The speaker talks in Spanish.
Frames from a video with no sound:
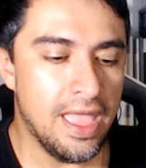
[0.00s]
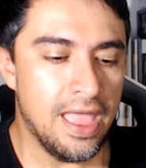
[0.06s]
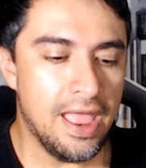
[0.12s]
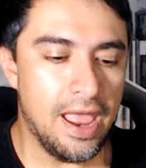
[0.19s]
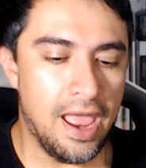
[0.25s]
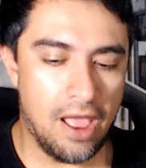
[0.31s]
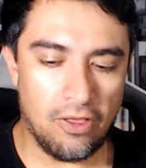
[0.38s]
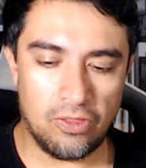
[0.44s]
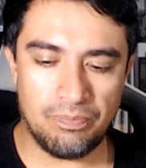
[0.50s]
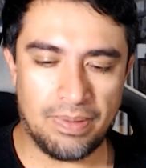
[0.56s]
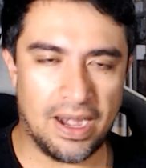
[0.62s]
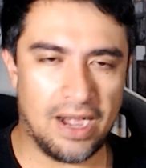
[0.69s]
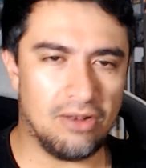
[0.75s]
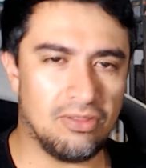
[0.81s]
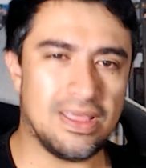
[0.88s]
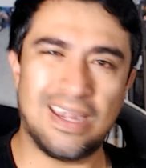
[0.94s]
Es para
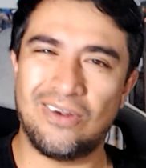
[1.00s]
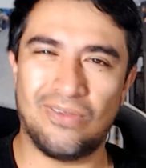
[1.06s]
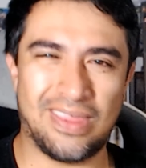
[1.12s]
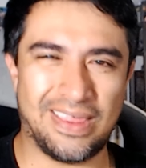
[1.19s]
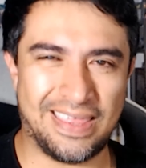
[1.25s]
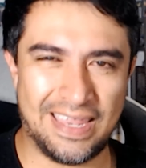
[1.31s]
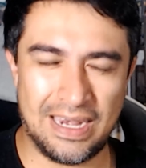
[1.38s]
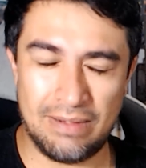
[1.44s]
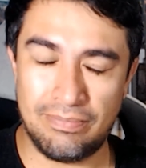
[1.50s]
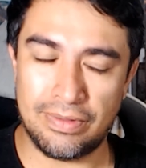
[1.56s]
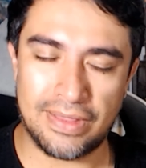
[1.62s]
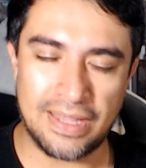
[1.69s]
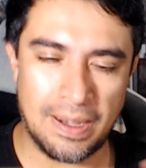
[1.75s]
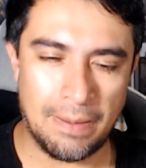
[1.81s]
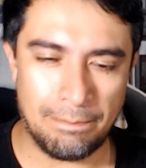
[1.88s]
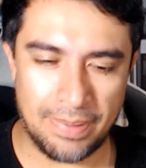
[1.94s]
los que no se quieren
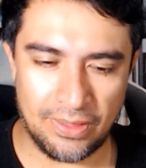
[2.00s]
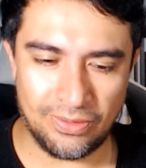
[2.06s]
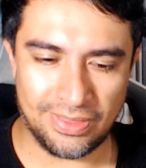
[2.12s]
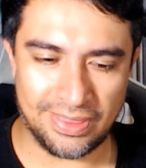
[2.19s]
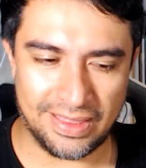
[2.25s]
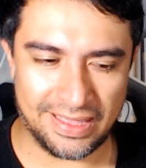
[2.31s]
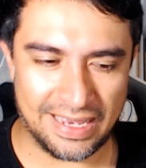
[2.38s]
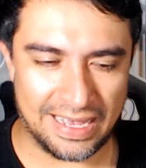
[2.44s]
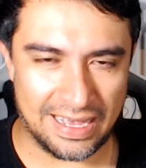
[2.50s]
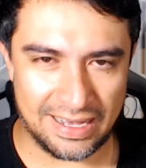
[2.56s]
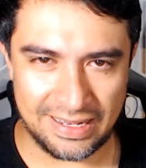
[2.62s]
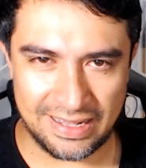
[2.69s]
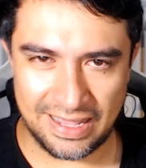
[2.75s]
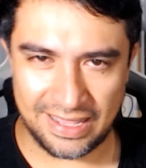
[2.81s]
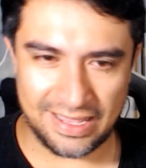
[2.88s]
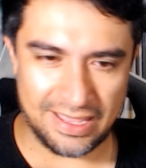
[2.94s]
meter en pedos de que,
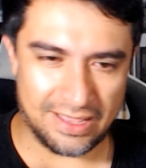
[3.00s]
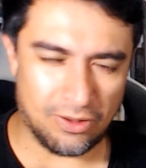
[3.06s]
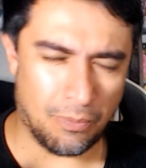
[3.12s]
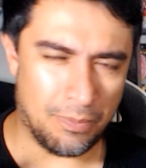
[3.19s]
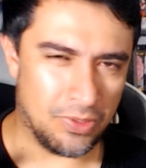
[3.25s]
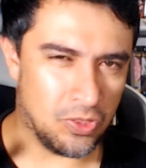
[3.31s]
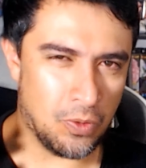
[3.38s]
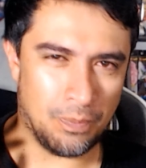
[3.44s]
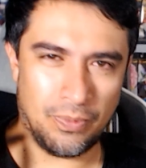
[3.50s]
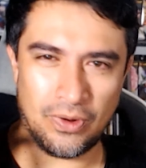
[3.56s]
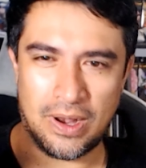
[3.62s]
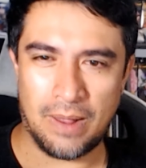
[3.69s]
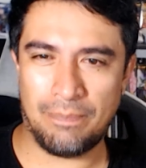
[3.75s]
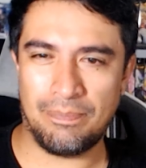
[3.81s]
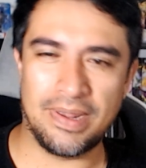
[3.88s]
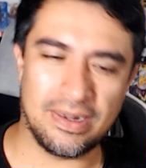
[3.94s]
de comisión por
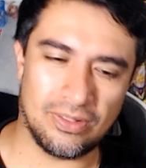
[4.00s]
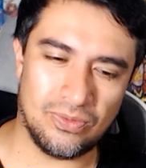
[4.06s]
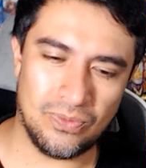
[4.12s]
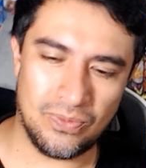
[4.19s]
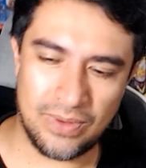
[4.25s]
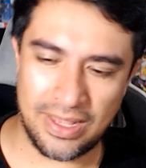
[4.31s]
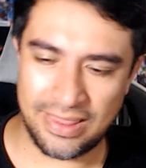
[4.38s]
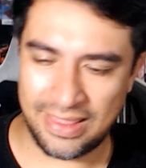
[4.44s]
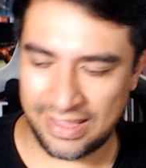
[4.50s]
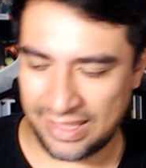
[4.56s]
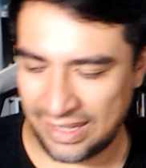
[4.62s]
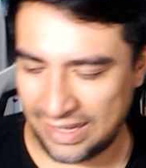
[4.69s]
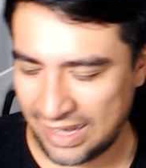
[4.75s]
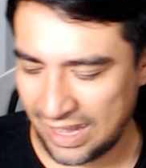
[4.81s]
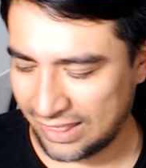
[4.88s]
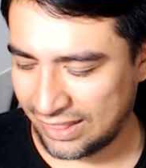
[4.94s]
apertura, de que
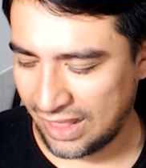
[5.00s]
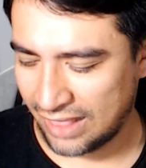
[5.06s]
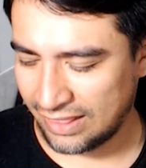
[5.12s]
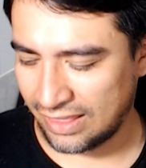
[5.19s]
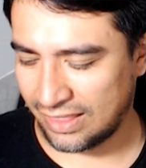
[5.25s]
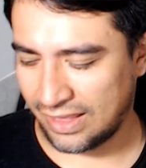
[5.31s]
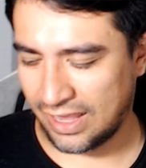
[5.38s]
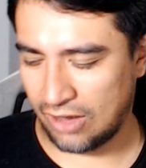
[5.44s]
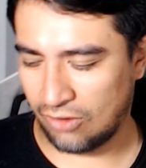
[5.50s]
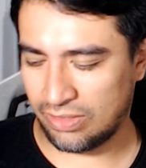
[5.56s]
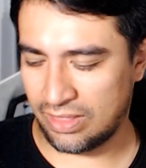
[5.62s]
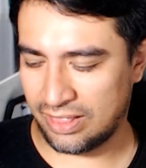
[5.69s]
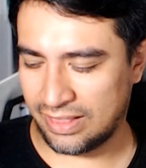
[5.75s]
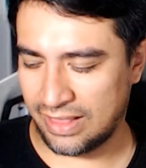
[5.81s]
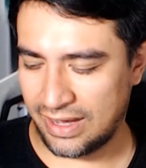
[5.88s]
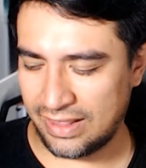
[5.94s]
las tasas, de que los
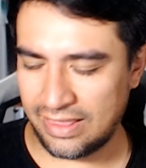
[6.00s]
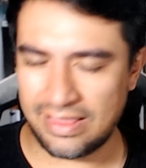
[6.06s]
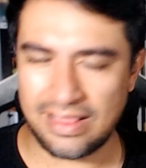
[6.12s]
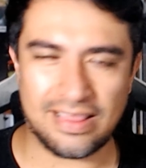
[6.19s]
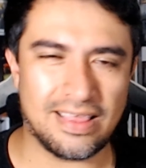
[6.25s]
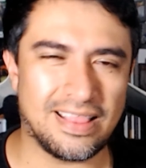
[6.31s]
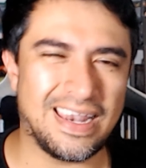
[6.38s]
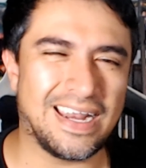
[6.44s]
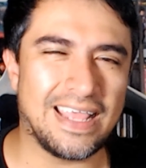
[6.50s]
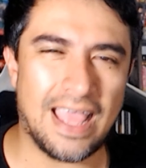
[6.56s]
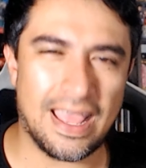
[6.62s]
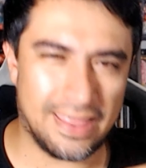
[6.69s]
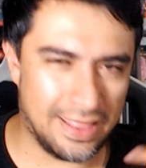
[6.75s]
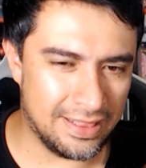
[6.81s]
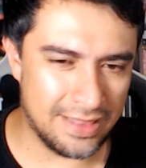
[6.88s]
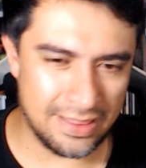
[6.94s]
intereses, etcétera. Cada
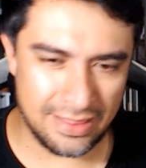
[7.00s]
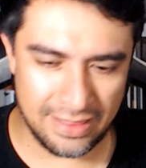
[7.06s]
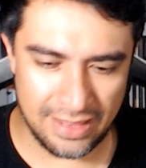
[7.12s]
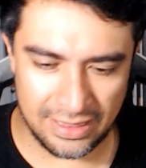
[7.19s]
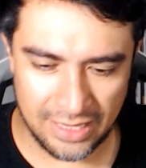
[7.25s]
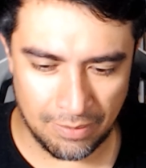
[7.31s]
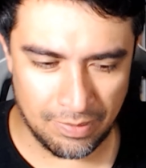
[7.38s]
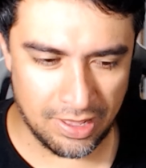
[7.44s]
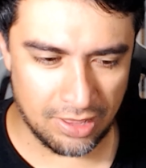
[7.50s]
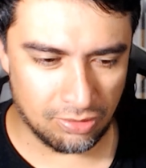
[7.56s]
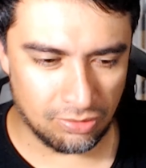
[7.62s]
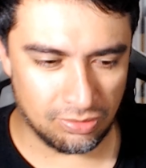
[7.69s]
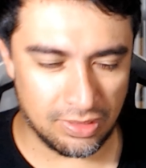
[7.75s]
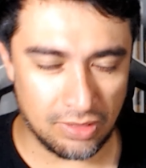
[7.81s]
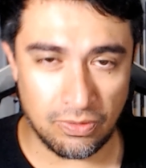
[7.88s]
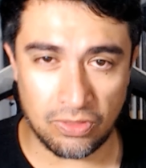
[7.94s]
quien decide el tema de su
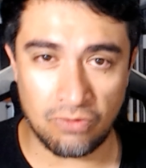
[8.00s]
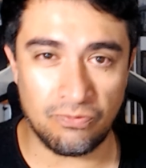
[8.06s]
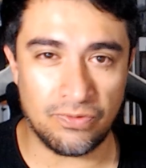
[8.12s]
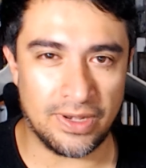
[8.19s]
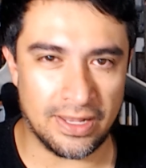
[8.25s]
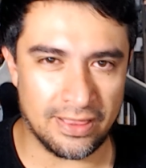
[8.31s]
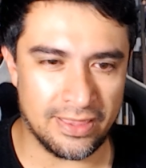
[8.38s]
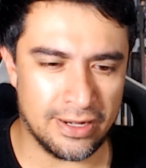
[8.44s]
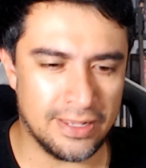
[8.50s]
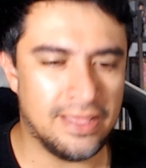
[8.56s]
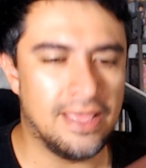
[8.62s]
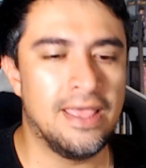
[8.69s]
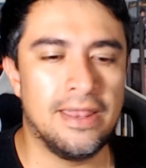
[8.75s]
situación financiera.